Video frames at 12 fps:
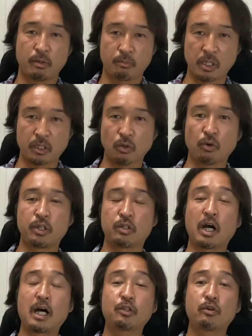ビットコインの
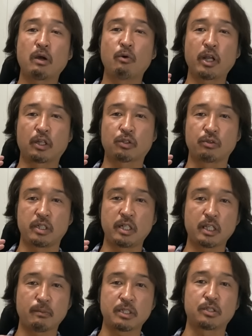ハードウェアウォレットに入れ
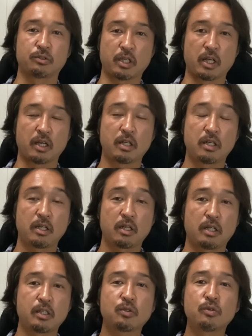てますので、
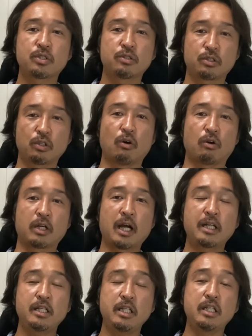えそうすると
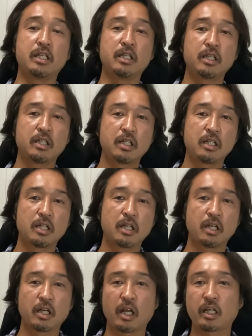仮に
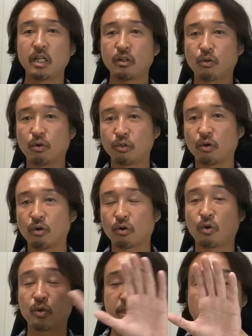銀行の
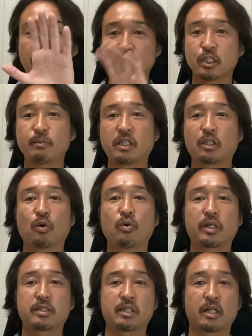口座すべて凍
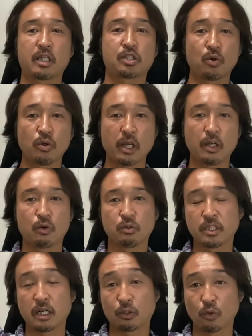結されて、証券口
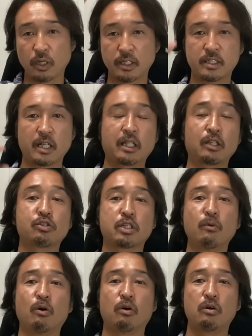座が凍結されたとして
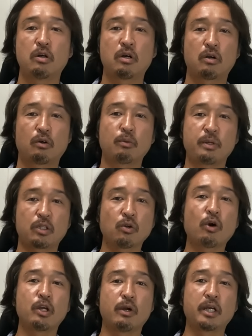も、この
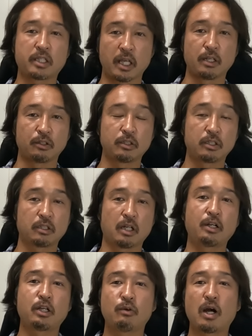ビットコインは生きている。
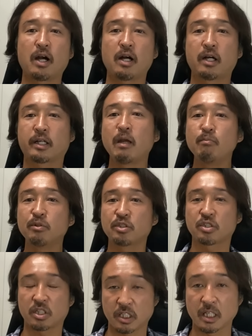あるいは現
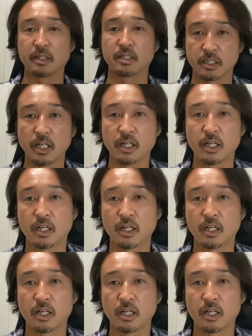物資産ですね。